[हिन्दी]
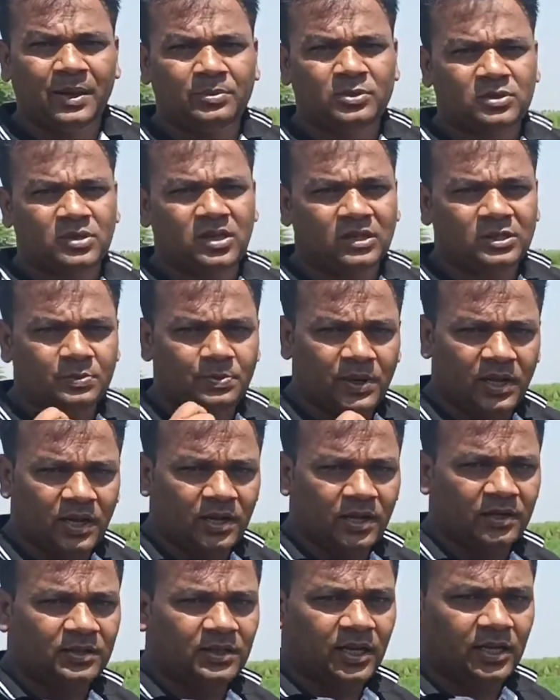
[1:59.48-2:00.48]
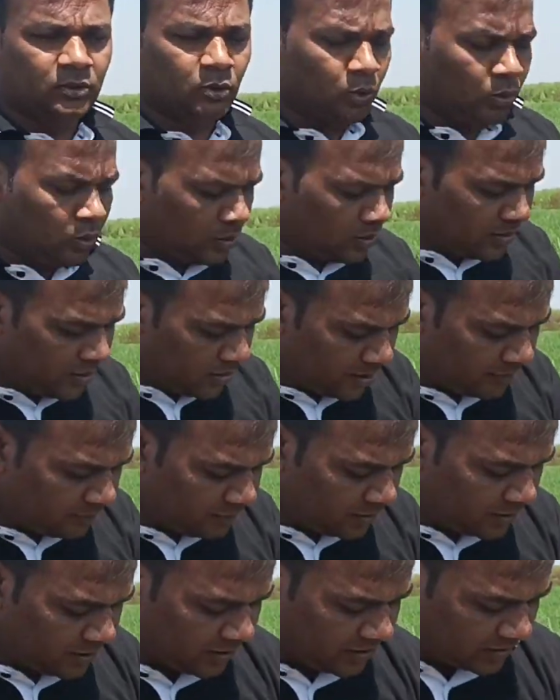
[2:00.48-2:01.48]
आप इसका स्प्रे करते हैं तो
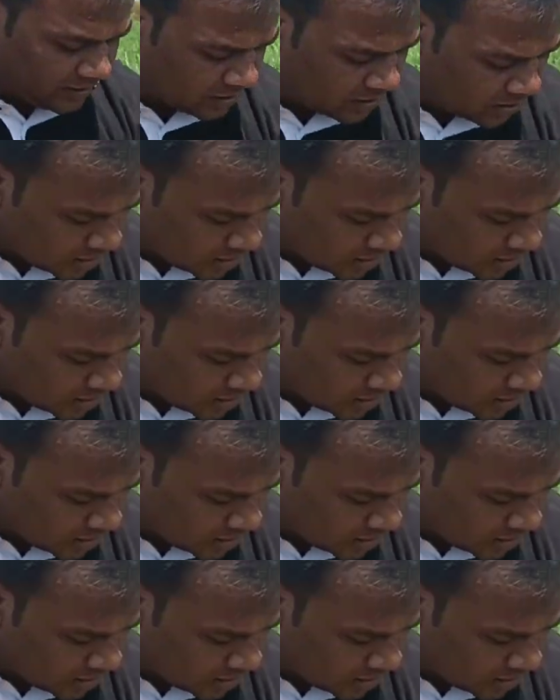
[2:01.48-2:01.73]
डेफिनेटली